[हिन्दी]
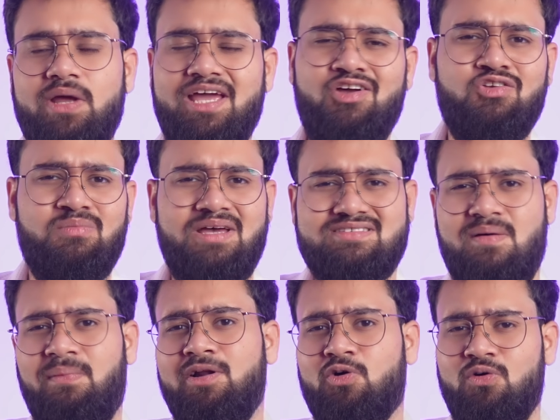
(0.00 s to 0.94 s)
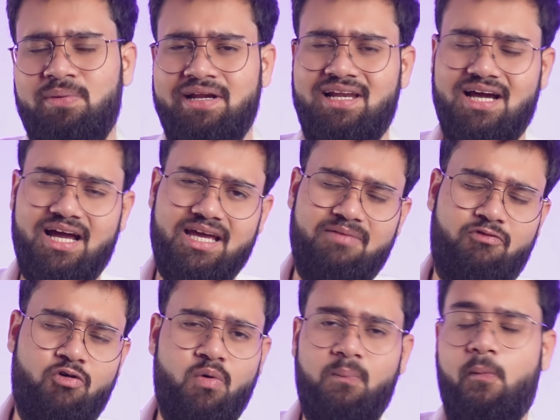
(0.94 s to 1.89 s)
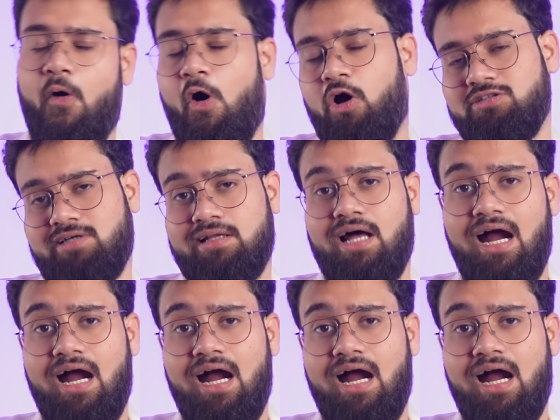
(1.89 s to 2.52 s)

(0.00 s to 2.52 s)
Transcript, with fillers: डे यूज में ऐसा बिल्कुल भी नहीं लगा कि फोन बहुत ज्यादा